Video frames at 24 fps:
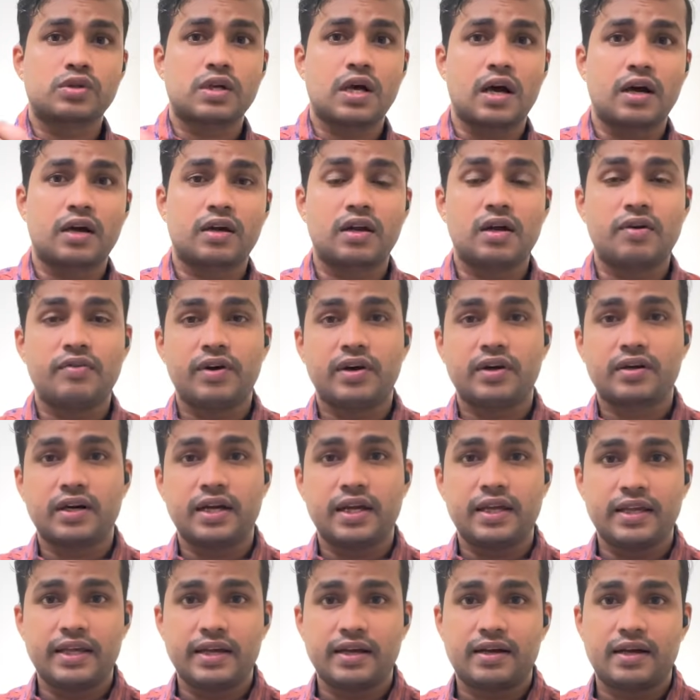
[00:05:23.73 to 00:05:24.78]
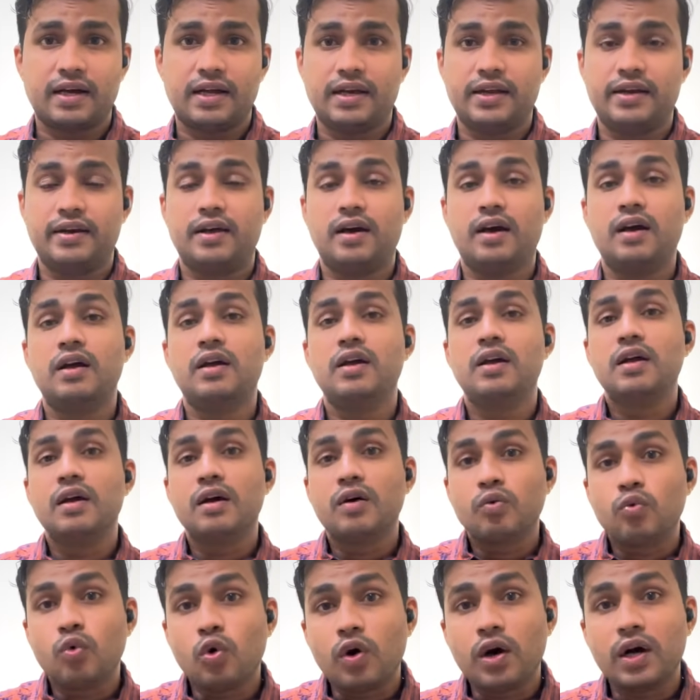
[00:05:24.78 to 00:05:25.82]
खाखरा वाखरा ये खा लेना
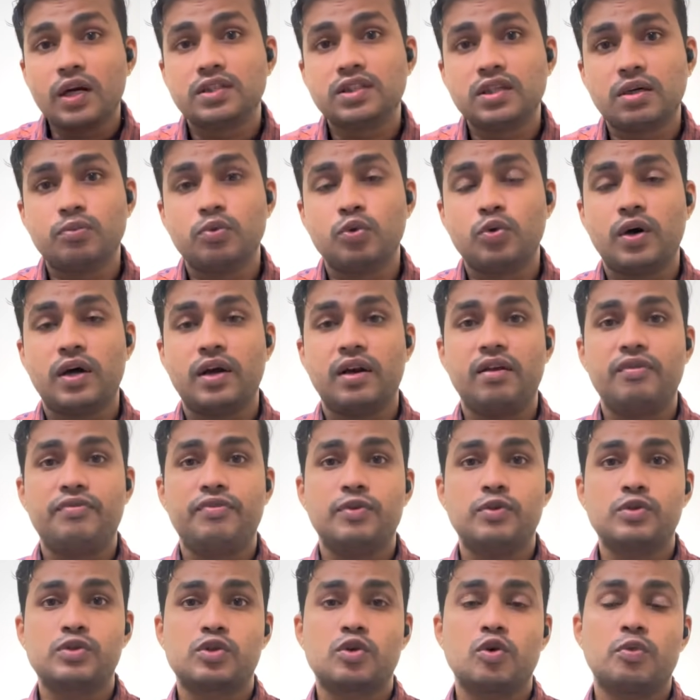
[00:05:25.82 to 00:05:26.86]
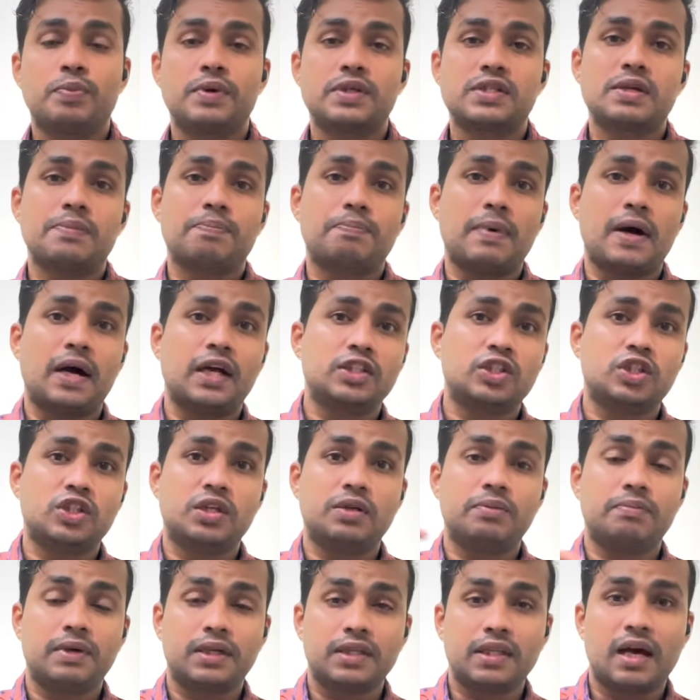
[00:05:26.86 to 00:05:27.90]
वो हजम हुआ नहीं फिर उसके ऊपर से पांच
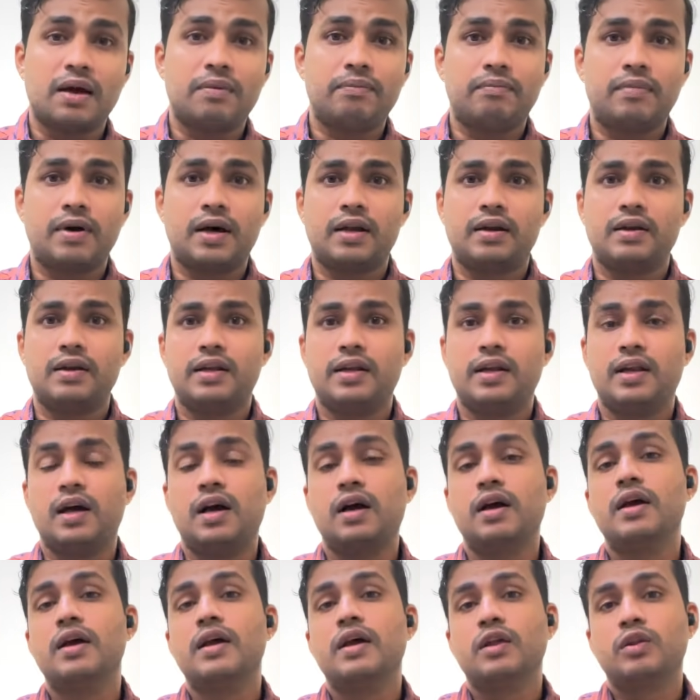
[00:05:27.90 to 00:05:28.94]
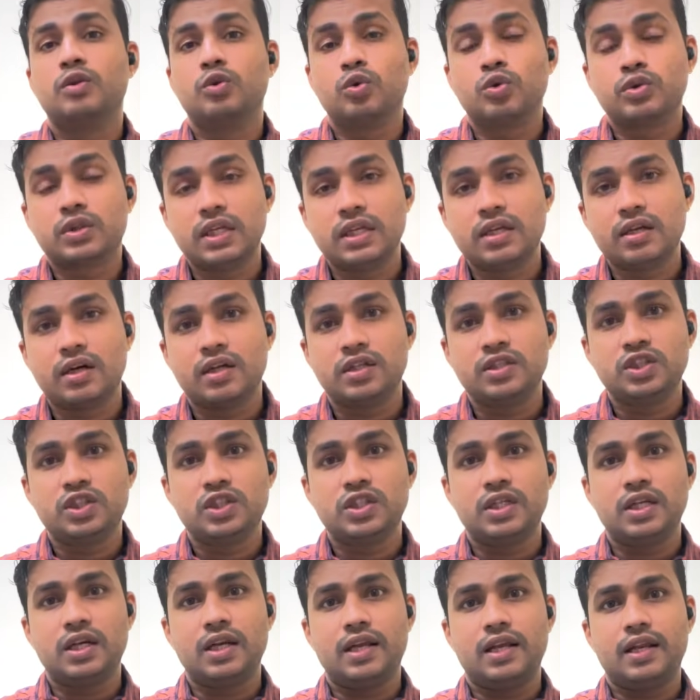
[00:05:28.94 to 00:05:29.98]
छह बादाम मार लेना दो तीन
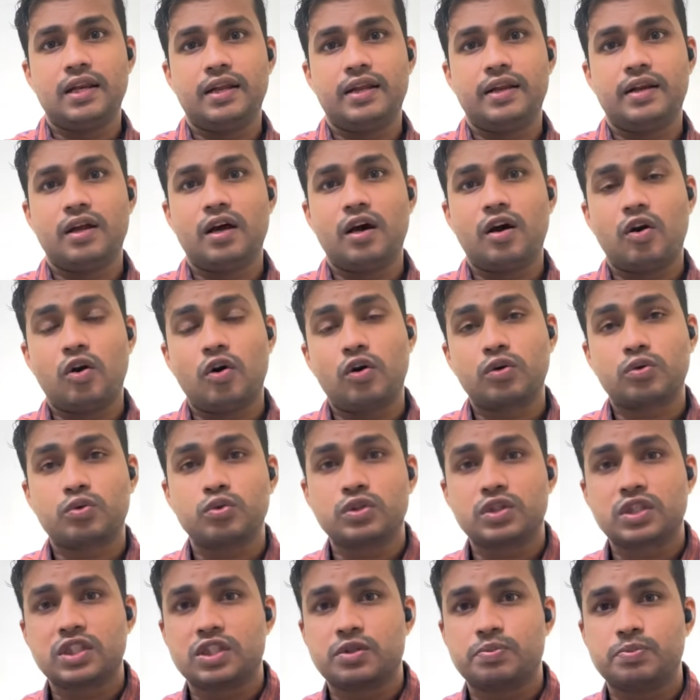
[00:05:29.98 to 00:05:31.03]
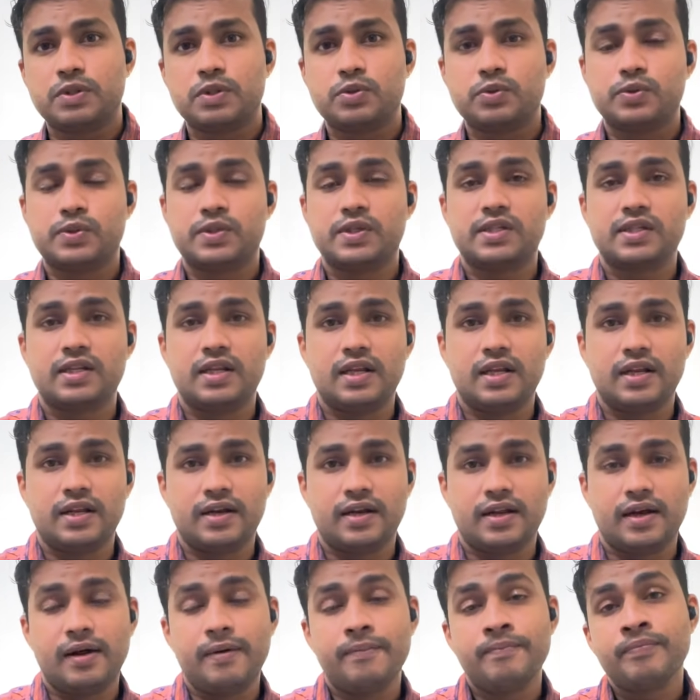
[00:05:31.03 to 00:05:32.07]
अंजीर ले लेना और कुछ किसमिस जूसेस ले
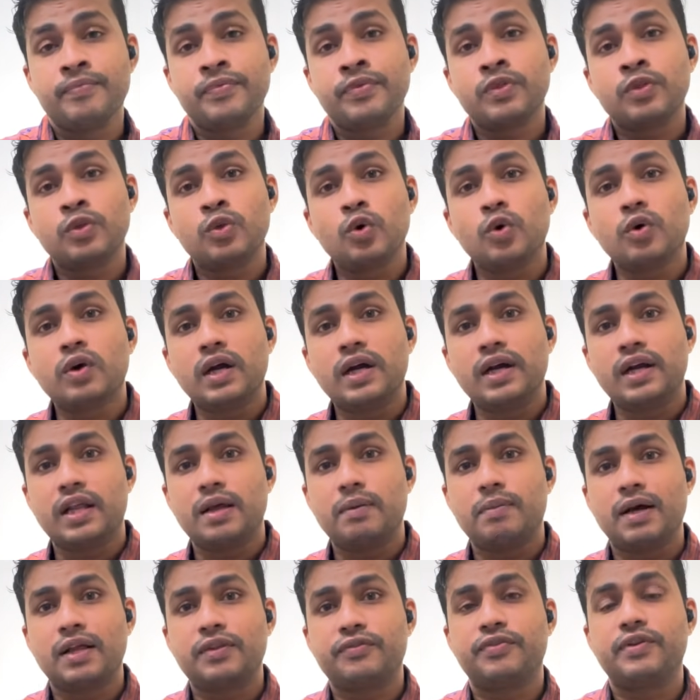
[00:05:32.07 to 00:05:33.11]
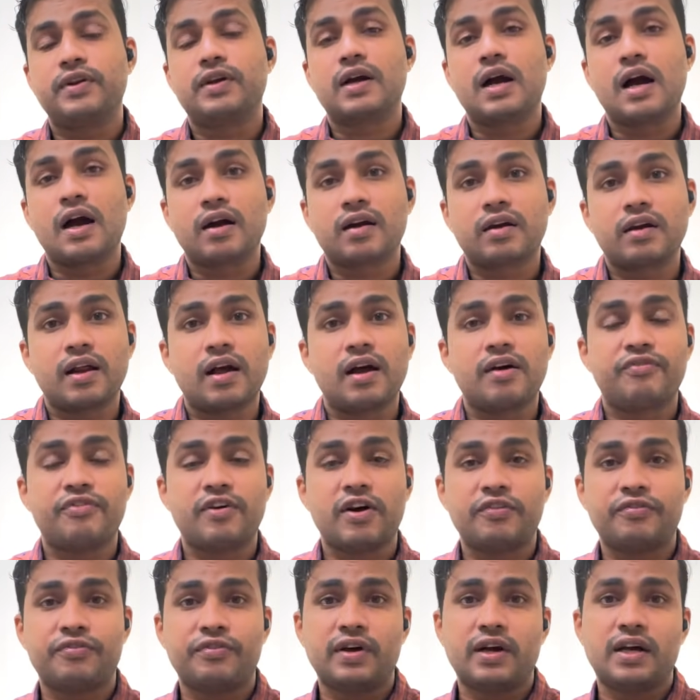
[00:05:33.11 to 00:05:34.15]
लेना दो घंटे बाद फिर खाखरा
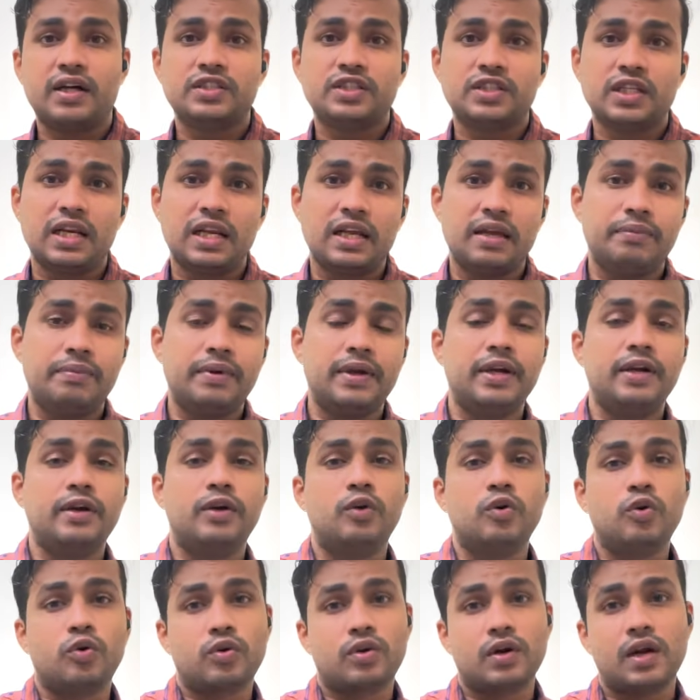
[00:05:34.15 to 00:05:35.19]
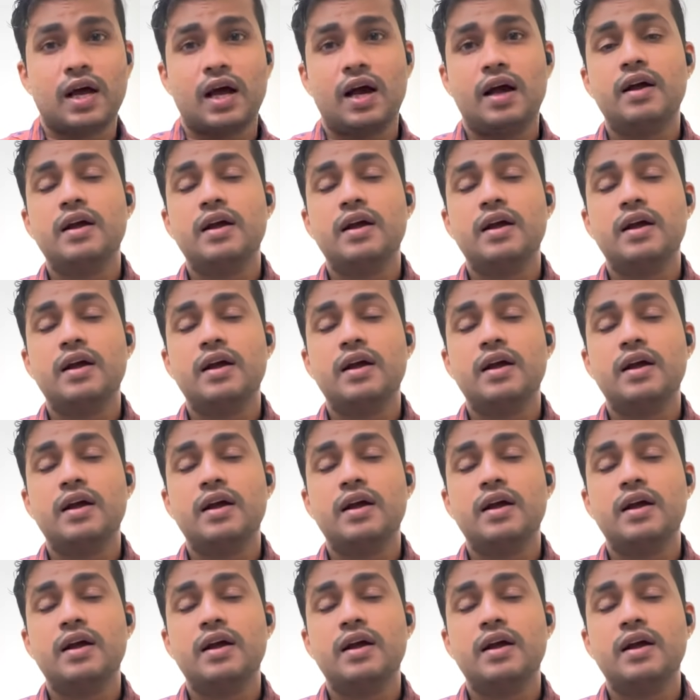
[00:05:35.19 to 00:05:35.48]
फाफड़ा जलेबी ढोकला